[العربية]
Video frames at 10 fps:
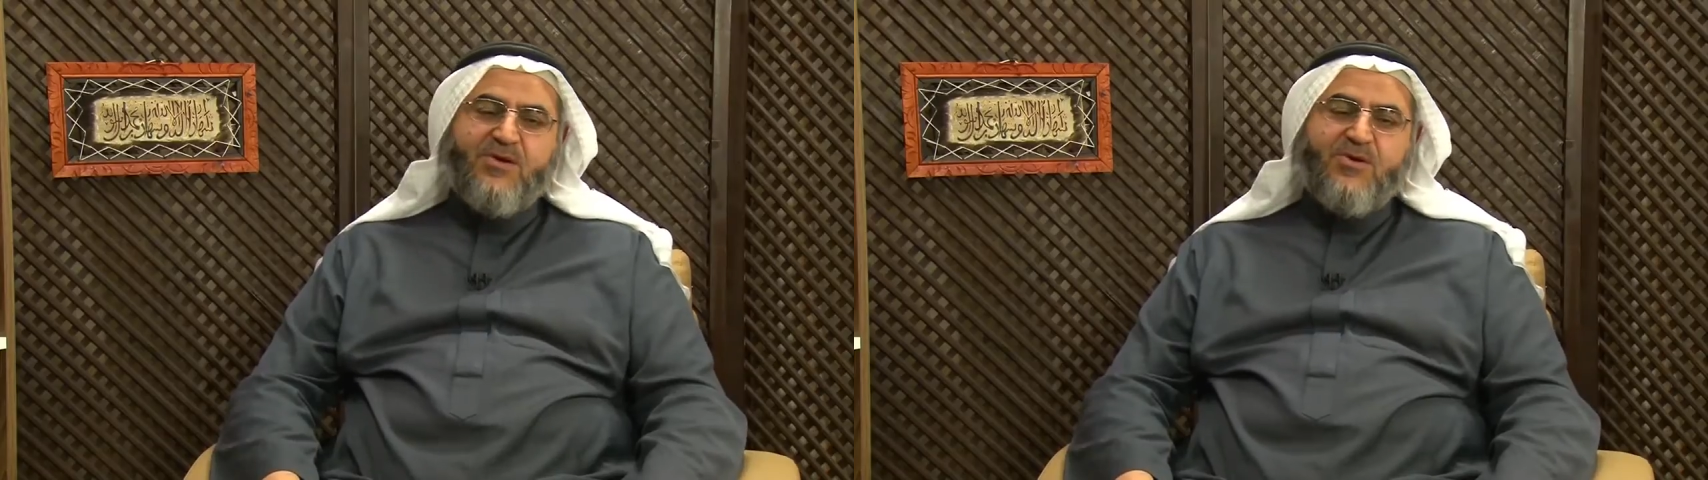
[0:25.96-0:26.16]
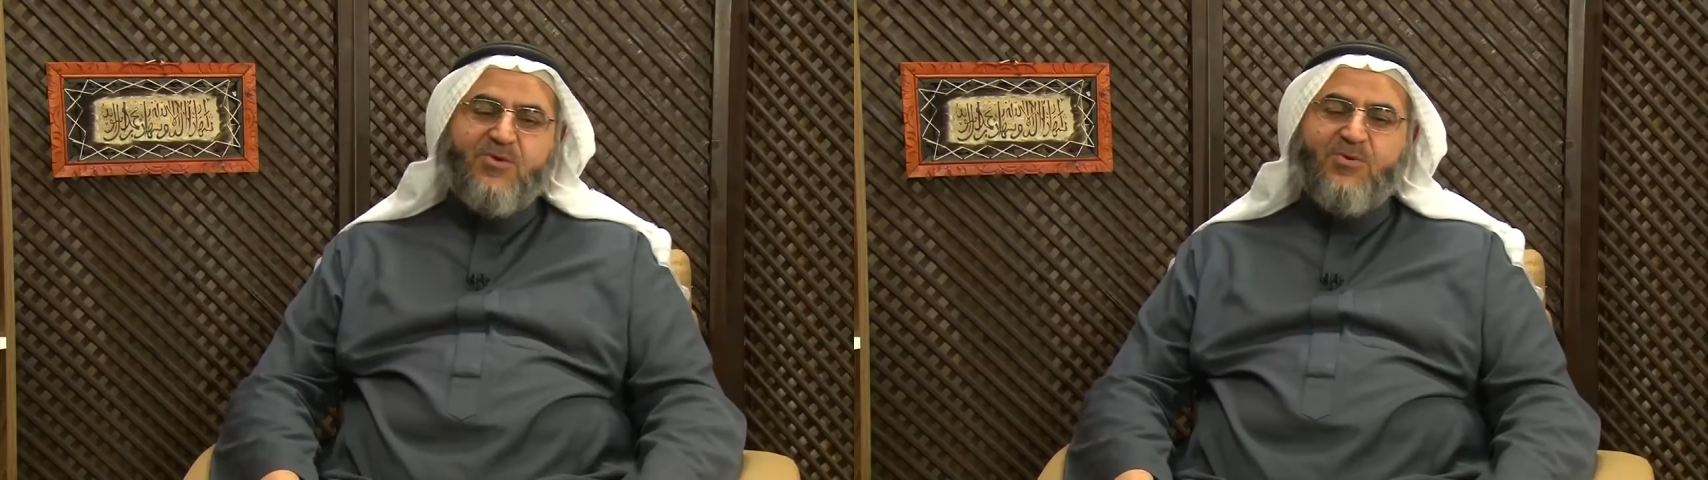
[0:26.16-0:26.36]

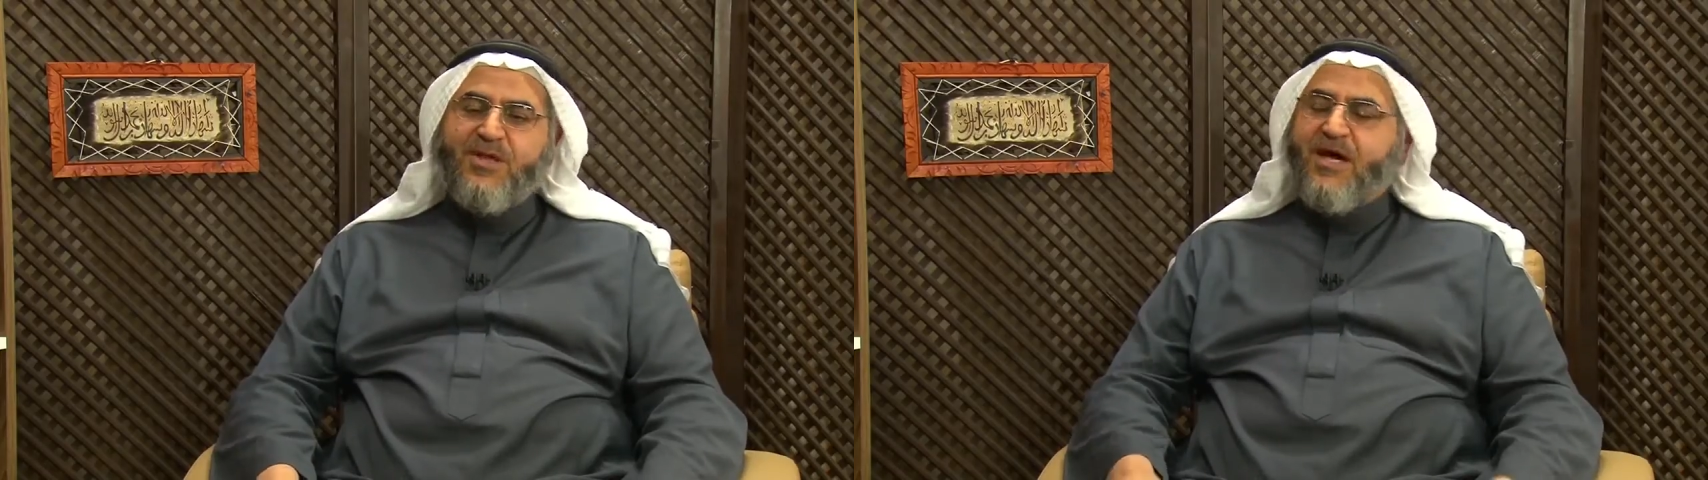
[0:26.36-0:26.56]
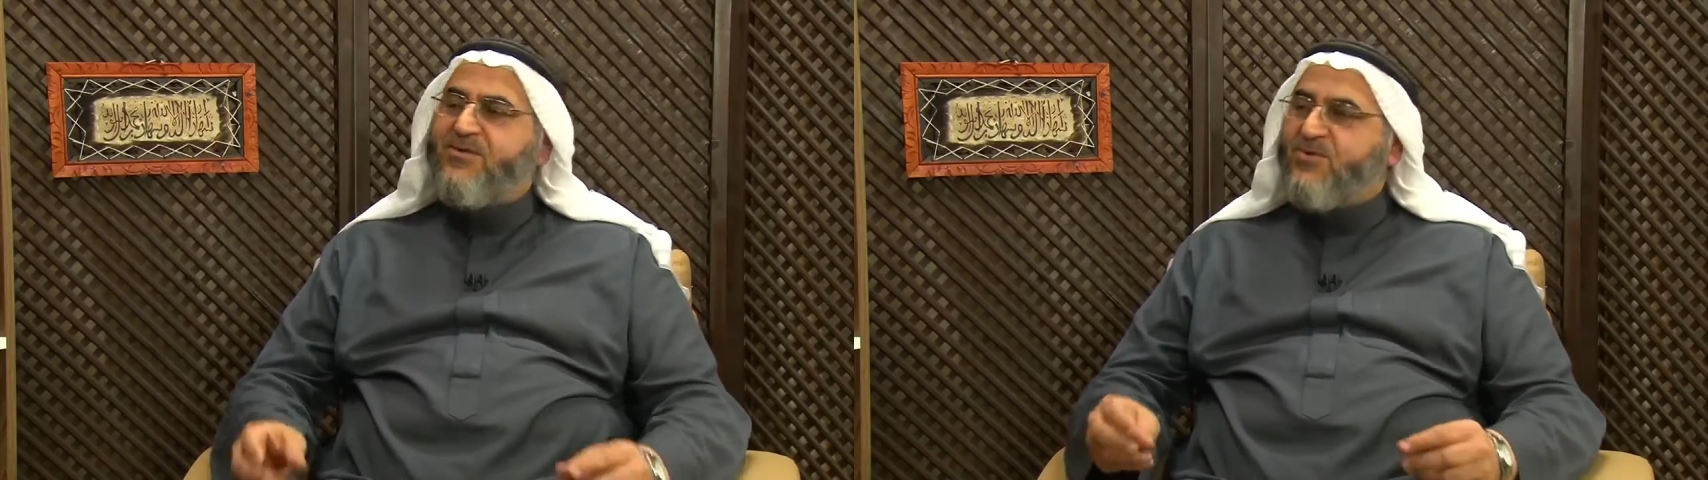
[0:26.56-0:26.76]

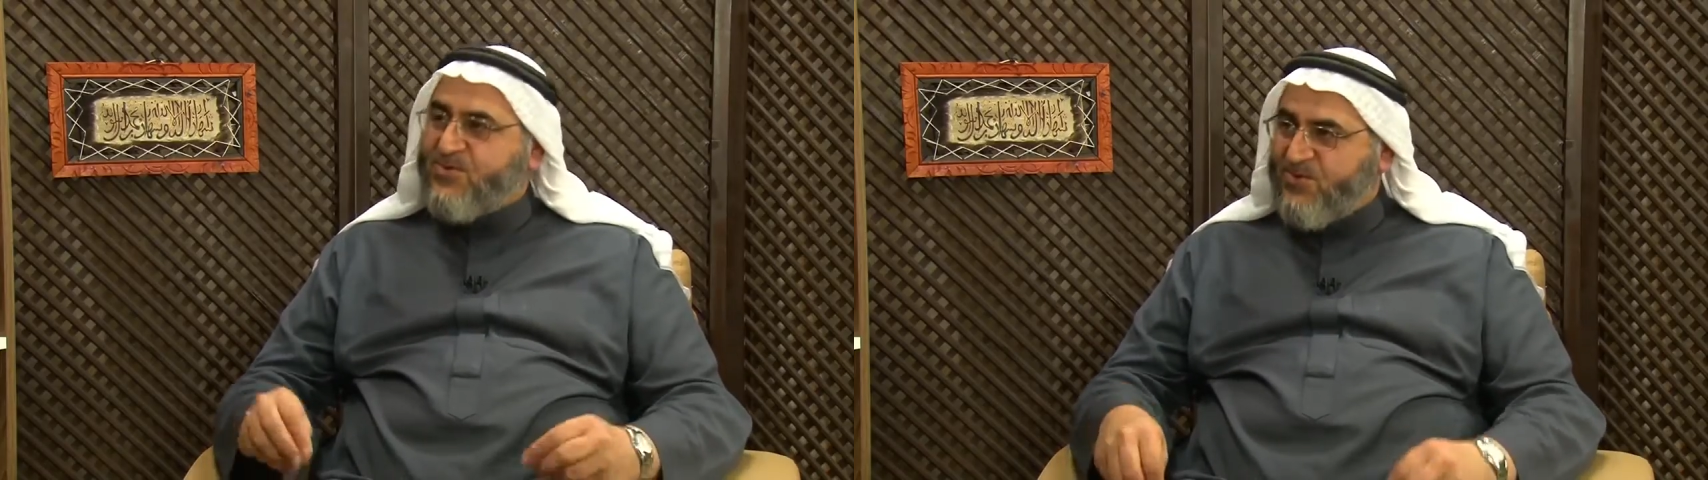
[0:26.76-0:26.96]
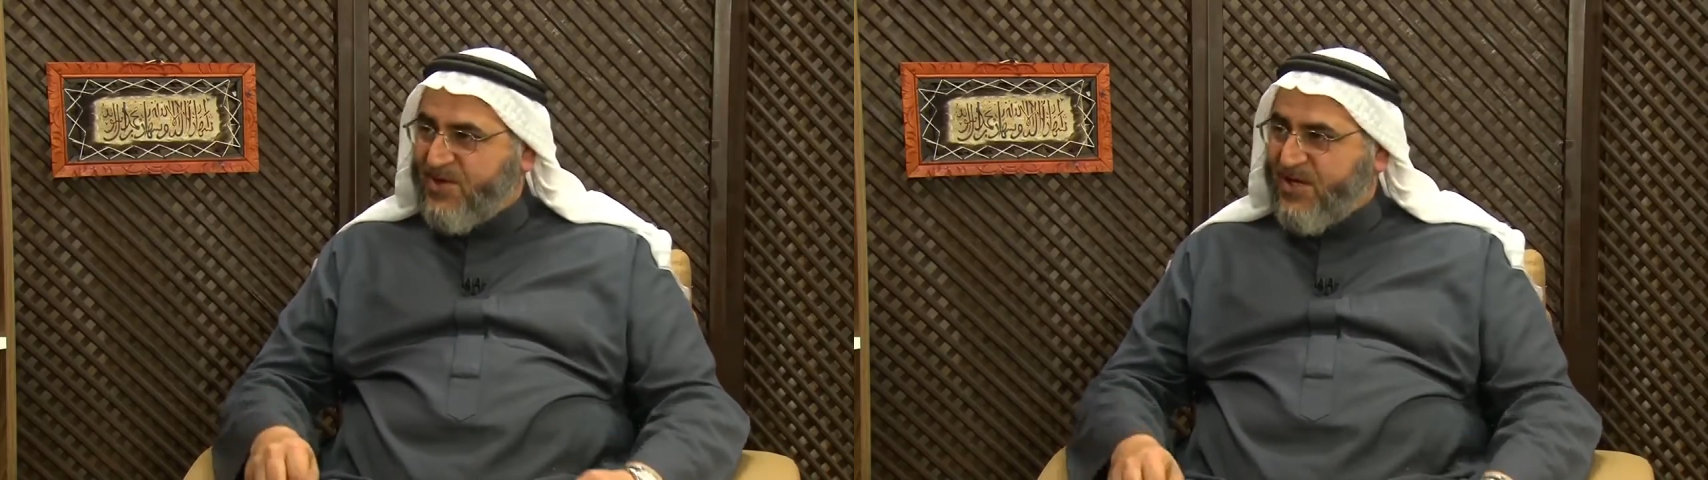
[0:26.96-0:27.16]
ووضع الدستور